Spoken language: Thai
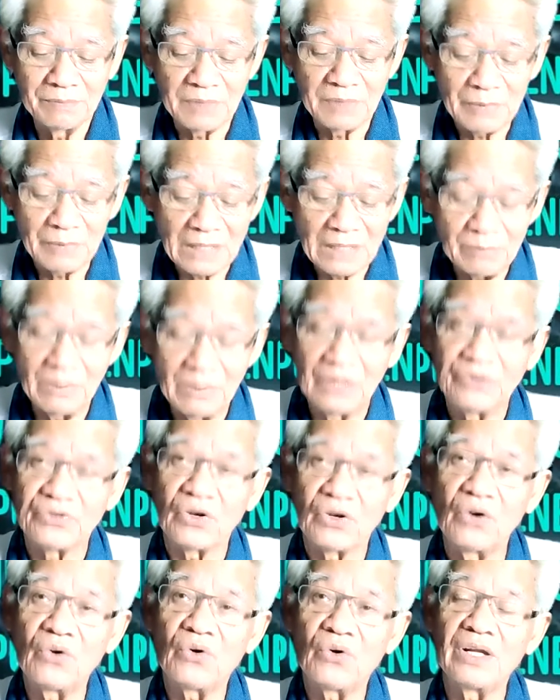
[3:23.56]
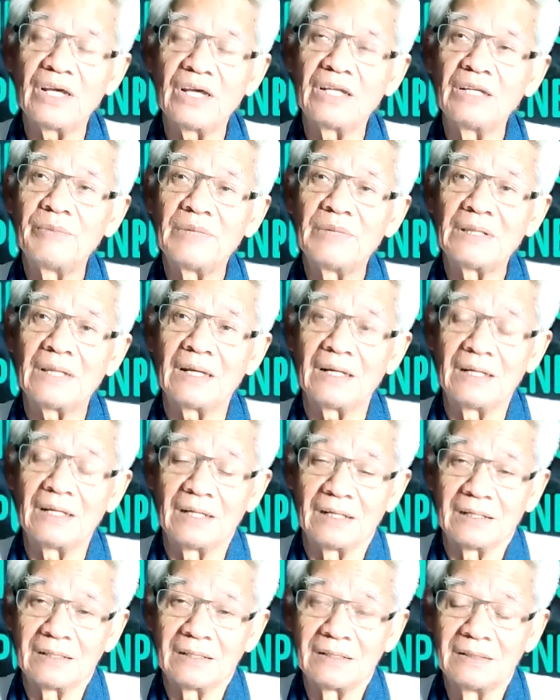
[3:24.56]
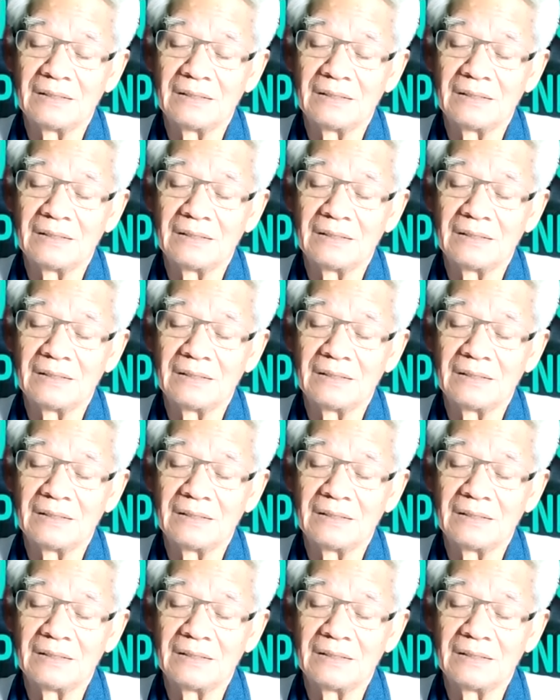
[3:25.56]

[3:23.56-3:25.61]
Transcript: ประมาณหมื่นสองคนเองนี่มันติดเนี่ย